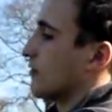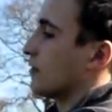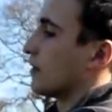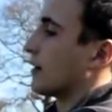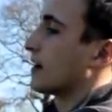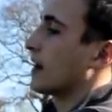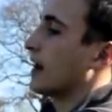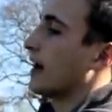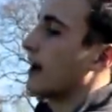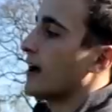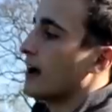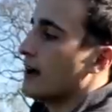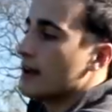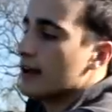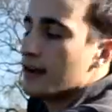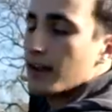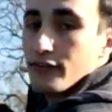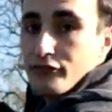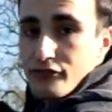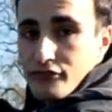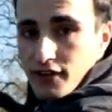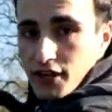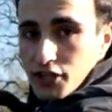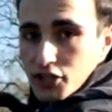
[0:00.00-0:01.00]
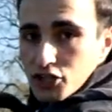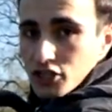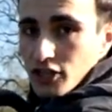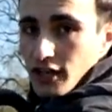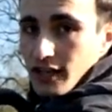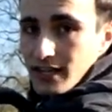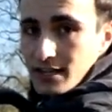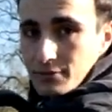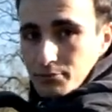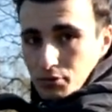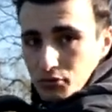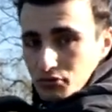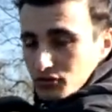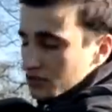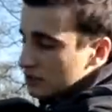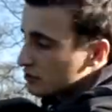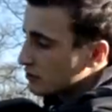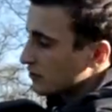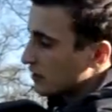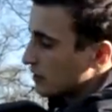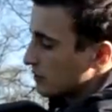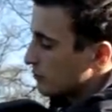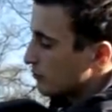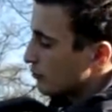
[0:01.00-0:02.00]
Donc là, la flèche, elle est
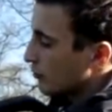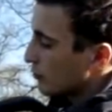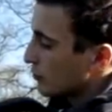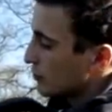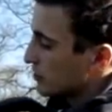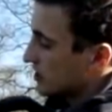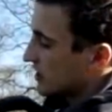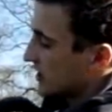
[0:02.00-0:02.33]
positionnée pour le